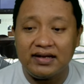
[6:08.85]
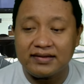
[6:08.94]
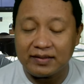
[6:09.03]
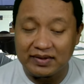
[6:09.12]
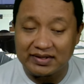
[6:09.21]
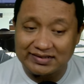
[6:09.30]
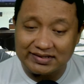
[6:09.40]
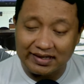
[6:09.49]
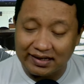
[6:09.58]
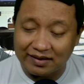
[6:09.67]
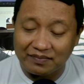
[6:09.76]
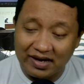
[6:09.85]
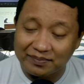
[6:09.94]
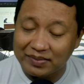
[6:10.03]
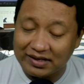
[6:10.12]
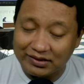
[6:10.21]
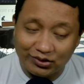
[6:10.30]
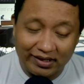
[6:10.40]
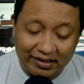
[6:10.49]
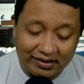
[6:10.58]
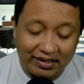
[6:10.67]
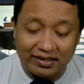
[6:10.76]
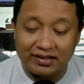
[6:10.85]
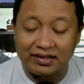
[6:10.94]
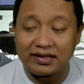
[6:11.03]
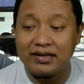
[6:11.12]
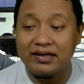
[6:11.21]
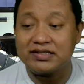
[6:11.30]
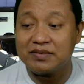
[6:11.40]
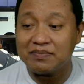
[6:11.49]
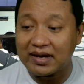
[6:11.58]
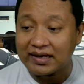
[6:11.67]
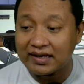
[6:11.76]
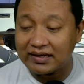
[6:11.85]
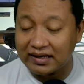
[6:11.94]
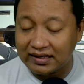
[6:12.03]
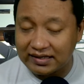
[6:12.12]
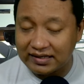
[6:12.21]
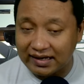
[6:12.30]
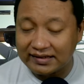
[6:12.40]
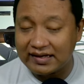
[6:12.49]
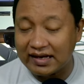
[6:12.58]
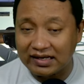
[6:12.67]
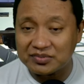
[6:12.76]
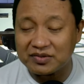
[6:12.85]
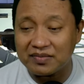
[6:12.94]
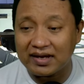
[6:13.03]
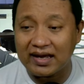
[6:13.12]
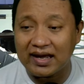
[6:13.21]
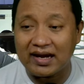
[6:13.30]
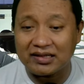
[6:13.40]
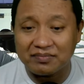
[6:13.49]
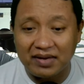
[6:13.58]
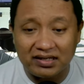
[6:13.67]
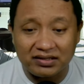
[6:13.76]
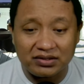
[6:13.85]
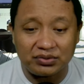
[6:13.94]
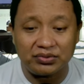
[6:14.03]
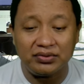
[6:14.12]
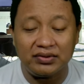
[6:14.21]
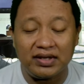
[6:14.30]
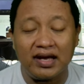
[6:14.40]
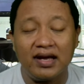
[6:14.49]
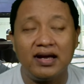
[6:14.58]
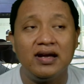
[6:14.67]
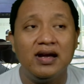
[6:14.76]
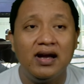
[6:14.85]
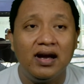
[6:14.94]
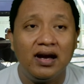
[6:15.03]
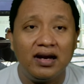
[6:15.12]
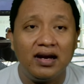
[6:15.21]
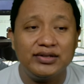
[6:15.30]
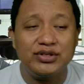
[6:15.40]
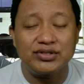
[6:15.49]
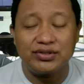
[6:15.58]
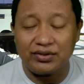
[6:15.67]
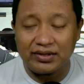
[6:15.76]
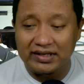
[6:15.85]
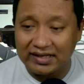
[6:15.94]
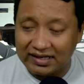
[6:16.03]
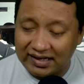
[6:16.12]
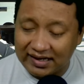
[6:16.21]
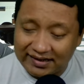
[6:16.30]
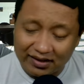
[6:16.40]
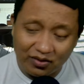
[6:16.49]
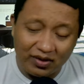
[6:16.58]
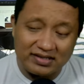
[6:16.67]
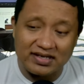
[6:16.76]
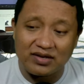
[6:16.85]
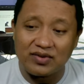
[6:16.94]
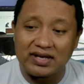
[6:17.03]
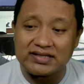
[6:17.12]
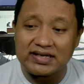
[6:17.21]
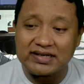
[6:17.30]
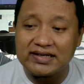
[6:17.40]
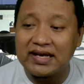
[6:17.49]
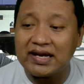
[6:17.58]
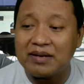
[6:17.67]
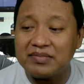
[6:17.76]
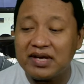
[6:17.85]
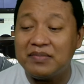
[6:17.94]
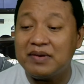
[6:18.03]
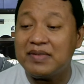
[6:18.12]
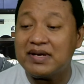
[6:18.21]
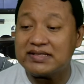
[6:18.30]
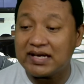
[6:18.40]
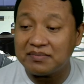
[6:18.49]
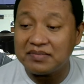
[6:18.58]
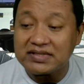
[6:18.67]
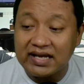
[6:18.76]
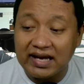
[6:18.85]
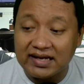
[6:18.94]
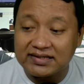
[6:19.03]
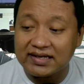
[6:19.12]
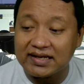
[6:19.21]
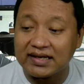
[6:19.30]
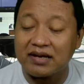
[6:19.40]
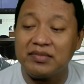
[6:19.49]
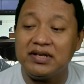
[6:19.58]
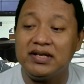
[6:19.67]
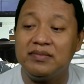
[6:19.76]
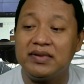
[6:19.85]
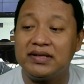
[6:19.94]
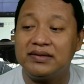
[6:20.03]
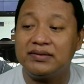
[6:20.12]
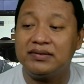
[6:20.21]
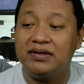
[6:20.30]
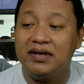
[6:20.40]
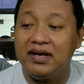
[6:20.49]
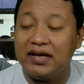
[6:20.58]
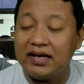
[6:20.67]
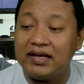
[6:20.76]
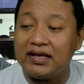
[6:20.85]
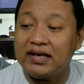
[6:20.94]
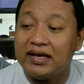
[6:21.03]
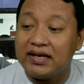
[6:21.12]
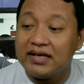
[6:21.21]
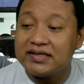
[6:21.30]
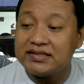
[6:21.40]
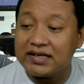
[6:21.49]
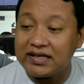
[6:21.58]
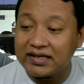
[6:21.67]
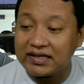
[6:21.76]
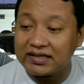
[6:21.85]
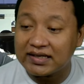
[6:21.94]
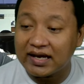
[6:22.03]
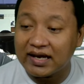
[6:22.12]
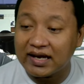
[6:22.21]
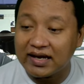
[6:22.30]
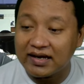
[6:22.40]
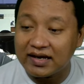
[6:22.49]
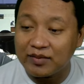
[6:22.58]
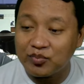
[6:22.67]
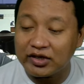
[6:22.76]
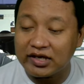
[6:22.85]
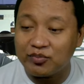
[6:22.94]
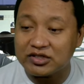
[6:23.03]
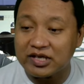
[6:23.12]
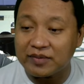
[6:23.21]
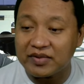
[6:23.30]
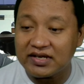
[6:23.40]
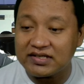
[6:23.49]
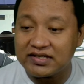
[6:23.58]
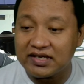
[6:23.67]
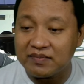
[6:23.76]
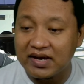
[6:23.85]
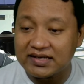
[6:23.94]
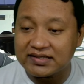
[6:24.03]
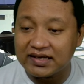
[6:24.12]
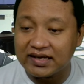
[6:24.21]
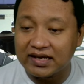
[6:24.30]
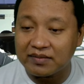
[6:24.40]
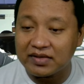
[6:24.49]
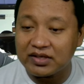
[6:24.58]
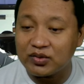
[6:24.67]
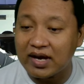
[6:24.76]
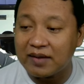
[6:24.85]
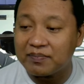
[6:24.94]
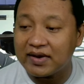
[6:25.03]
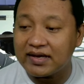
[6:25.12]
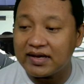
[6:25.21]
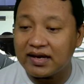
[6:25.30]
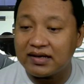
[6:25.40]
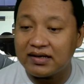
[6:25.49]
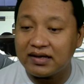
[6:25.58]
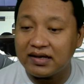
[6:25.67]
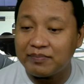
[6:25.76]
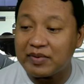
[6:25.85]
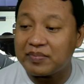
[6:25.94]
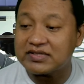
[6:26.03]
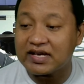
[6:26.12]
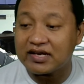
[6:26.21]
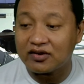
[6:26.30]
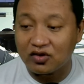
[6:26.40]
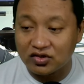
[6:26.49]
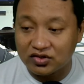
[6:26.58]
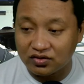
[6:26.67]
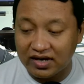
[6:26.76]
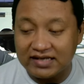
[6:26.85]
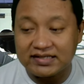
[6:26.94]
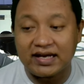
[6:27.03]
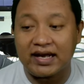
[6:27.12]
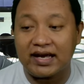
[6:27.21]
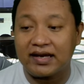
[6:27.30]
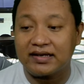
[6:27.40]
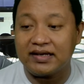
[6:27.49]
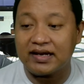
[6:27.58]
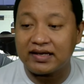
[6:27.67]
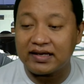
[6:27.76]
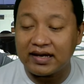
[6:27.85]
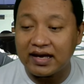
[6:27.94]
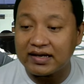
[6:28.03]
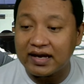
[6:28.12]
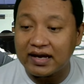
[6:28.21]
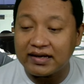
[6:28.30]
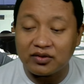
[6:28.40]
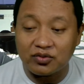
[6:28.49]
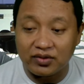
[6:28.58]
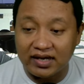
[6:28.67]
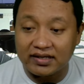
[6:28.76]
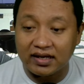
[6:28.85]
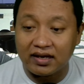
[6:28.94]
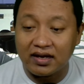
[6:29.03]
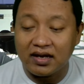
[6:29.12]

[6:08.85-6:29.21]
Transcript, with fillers: Tapi sekarang apa tokannya eh, sebagai di, dianggap sebagai alat bantu ya uh, justru ini kan ada nuansa-nuansa di dalamnya bermasalah besar sirekap ini begitu. Ini. Jadi kita ribut-ribut capek di sini bahas sirekap itu apa yang uh, pepesan kosong aja lah. Kira-kira nggak ada gunanya.